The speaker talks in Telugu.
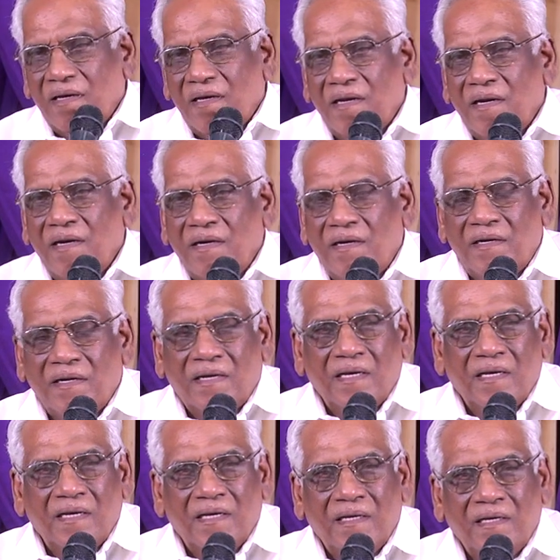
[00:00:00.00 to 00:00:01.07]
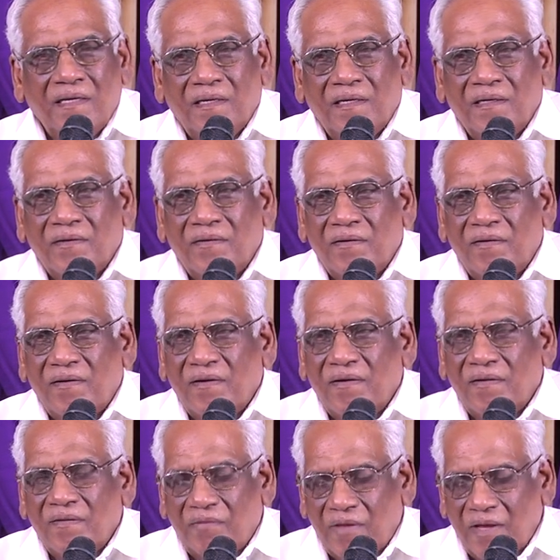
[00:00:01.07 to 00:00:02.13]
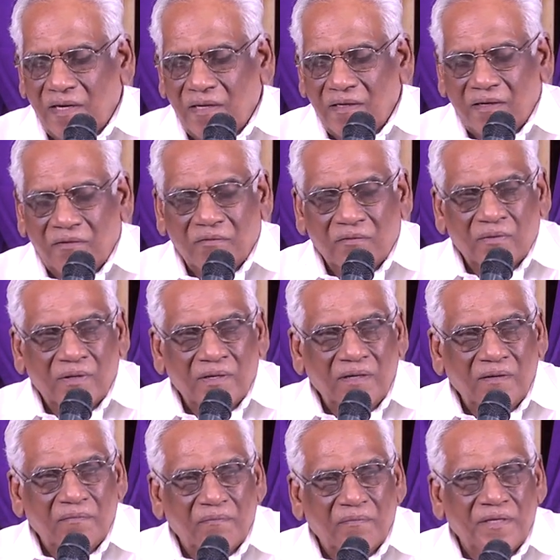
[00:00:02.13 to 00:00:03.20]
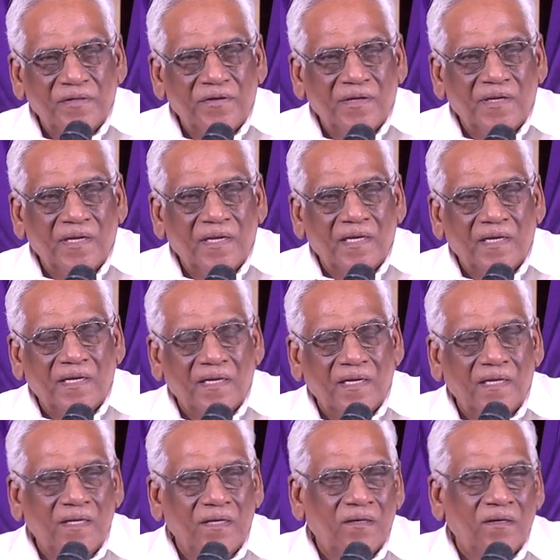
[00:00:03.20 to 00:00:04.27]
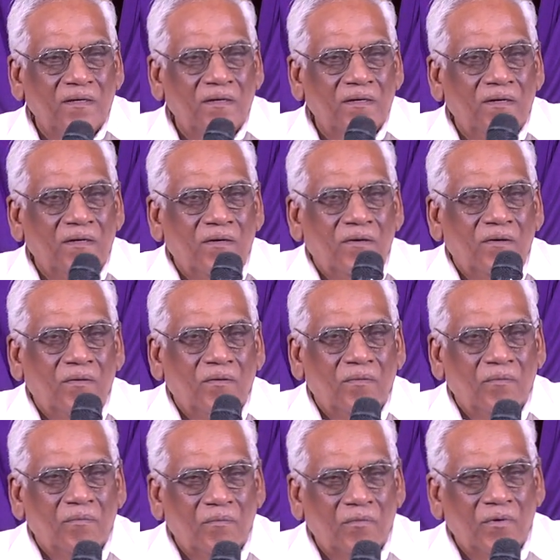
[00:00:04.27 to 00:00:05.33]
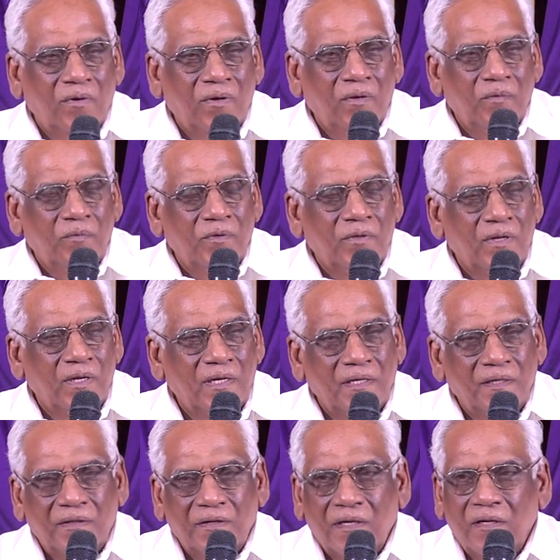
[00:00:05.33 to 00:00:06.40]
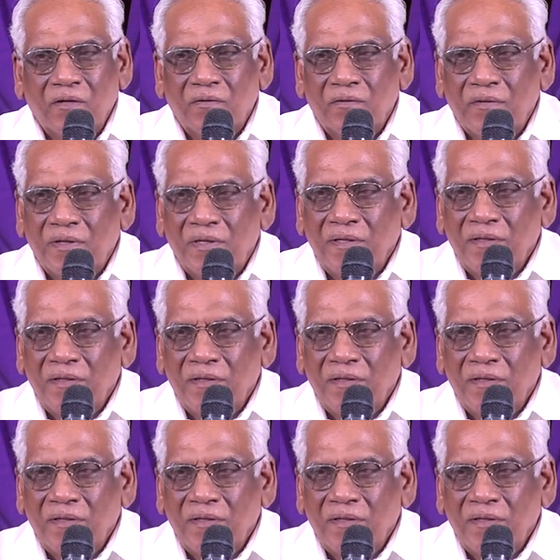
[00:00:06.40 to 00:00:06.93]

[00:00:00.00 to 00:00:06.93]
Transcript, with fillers: ఈ రెండిటికి తేడా ఏముంది మంచి నేలకినే ముండ్ల పొదలకి తేడా ఉంది